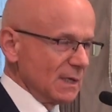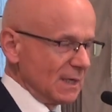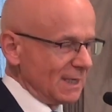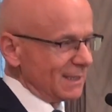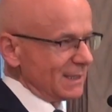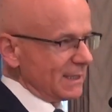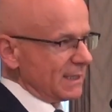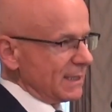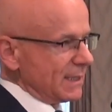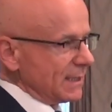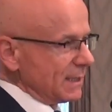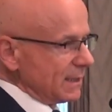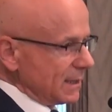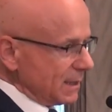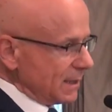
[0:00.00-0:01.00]
ale
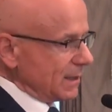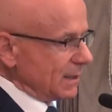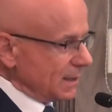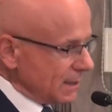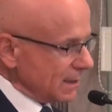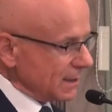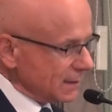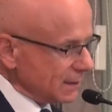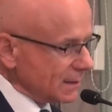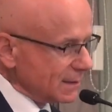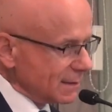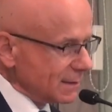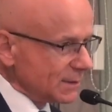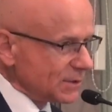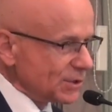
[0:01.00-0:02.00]

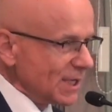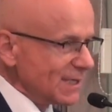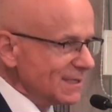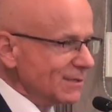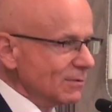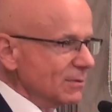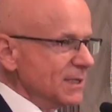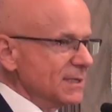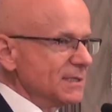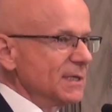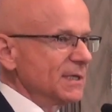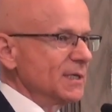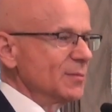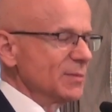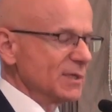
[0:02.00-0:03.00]
często nie
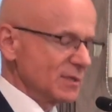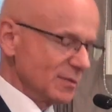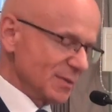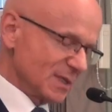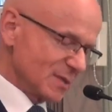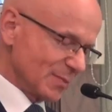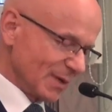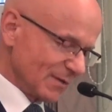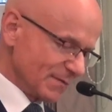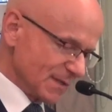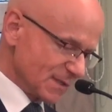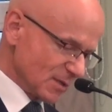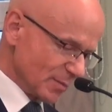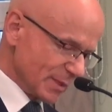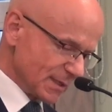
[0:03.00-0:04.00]
zdajemy sobie sprawy,
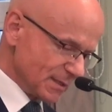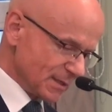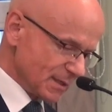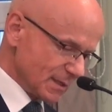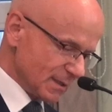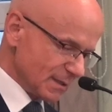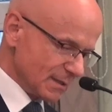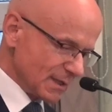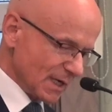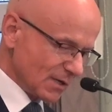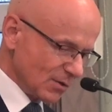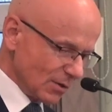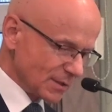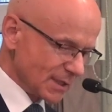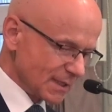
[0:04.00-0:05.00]
co będzie na
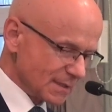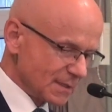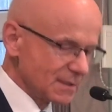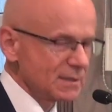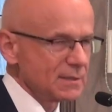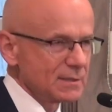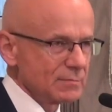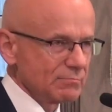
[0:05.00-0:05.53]
koniec